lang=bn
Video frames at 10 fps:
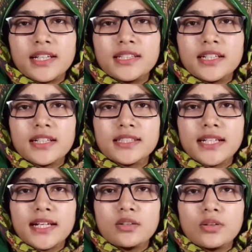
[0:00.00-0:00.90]
তাই সে একটা
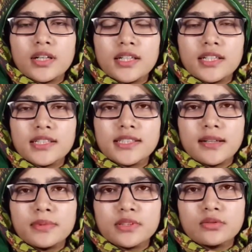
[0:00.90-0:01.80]
চায়ের দোকানে গিয়ে চা
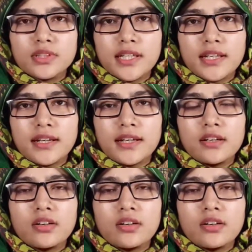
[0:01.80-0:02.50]
বিস্কুট খেয়ে নেয়